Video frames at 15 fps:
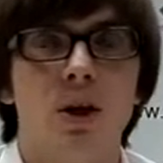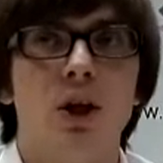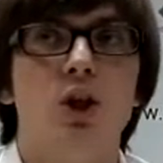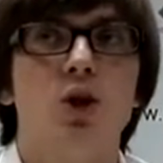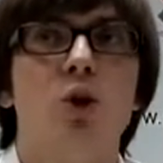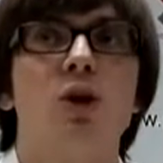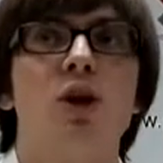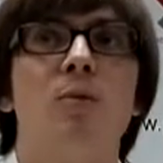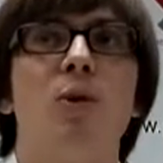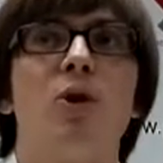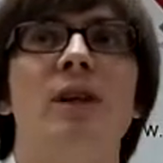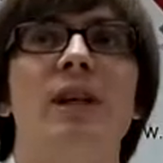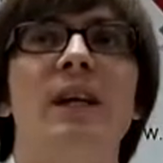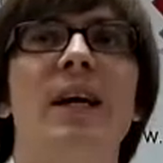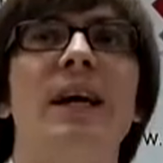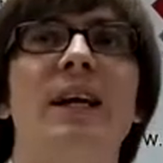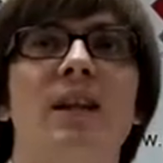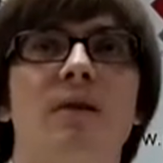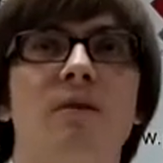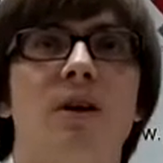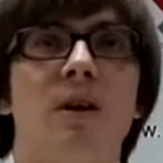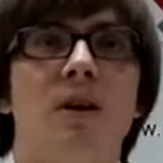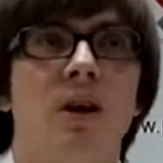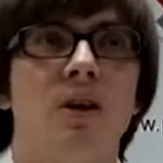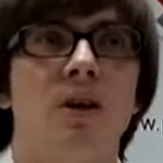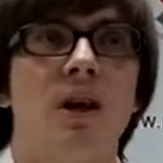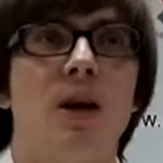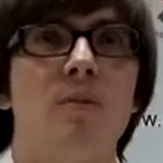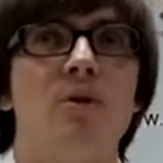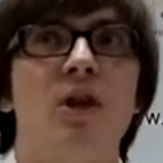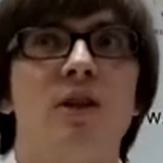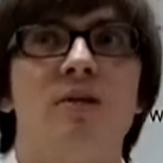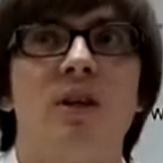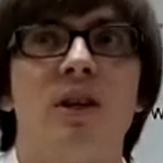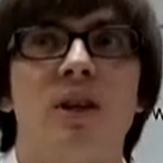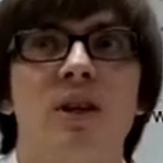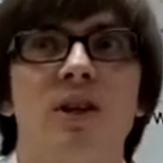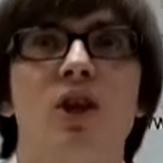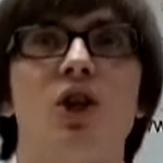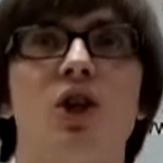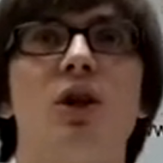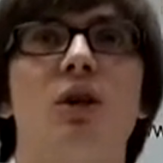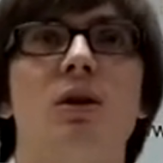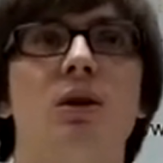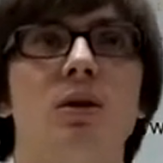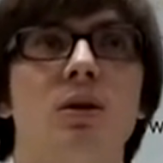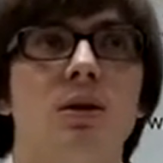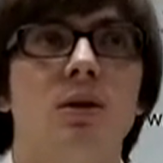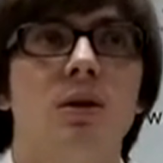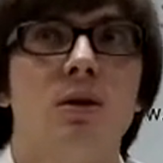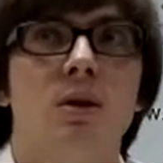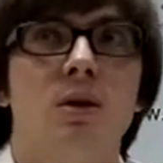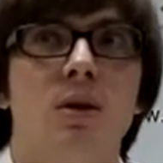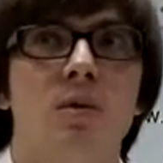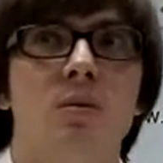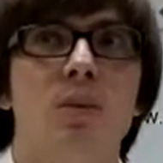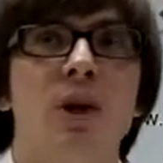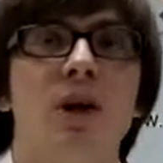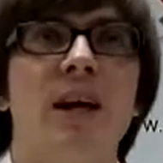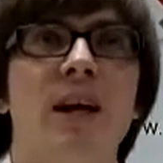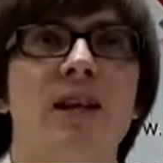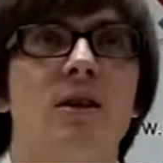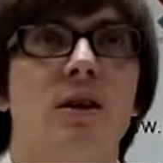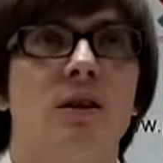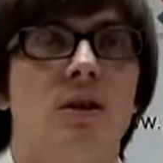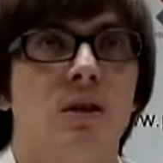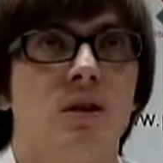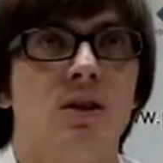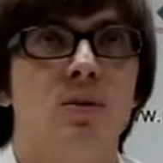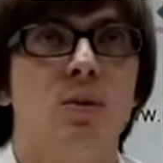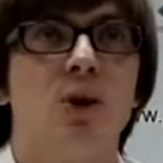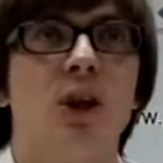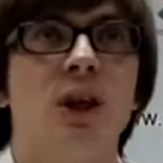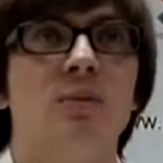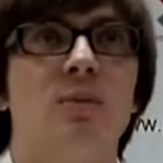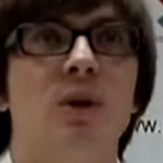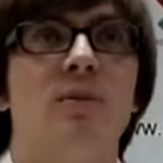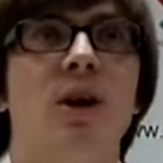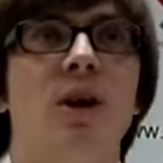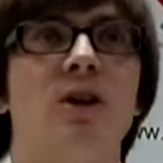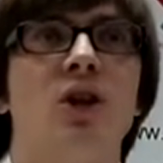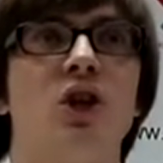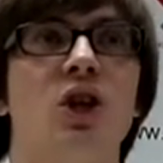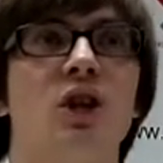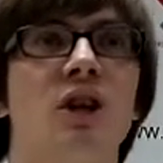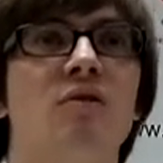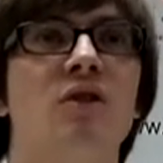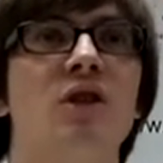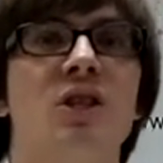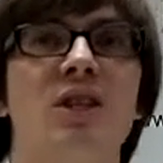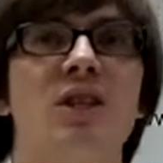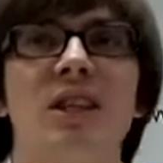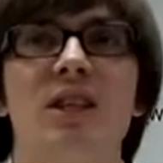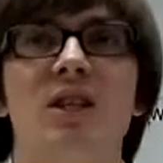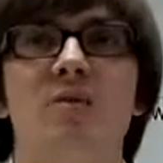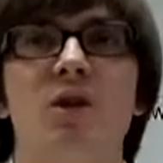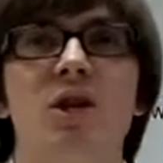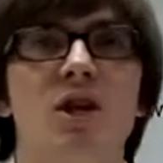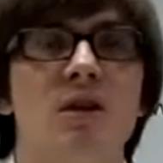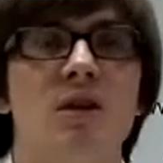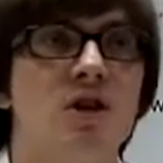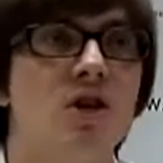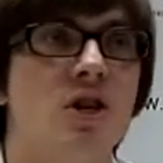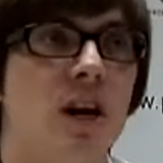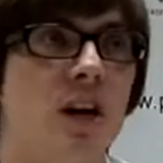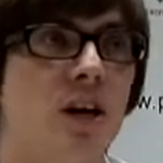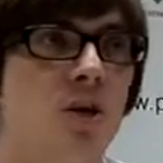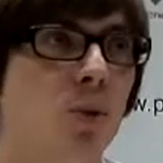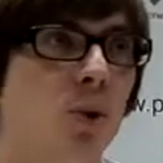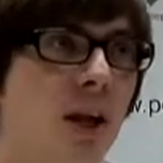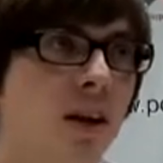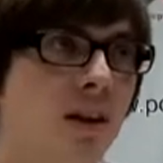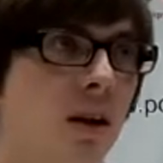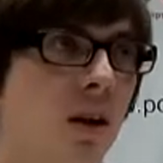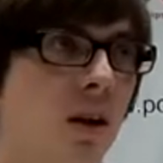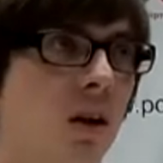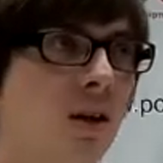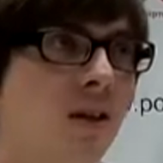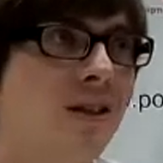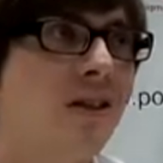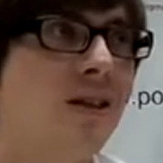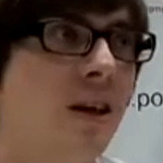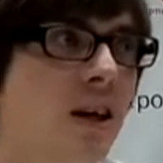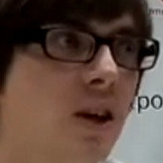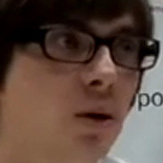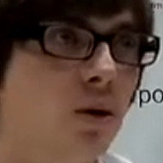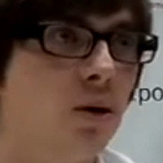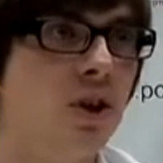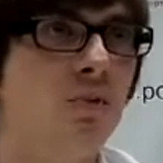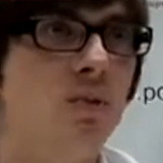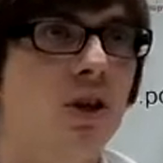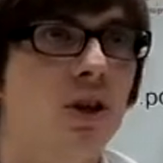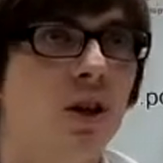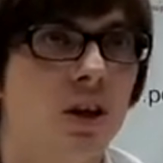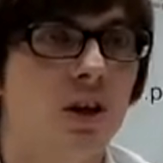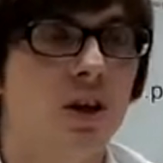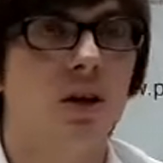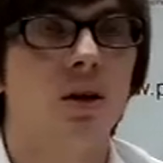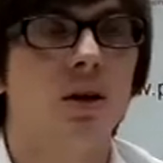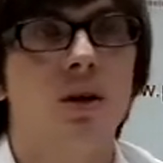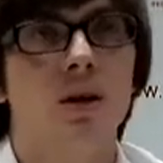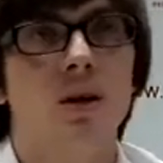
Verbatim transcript: И только после этого, когда общественность разрешит принять это, депутаты принимают решение внести изменения в генеральный план с целью изменения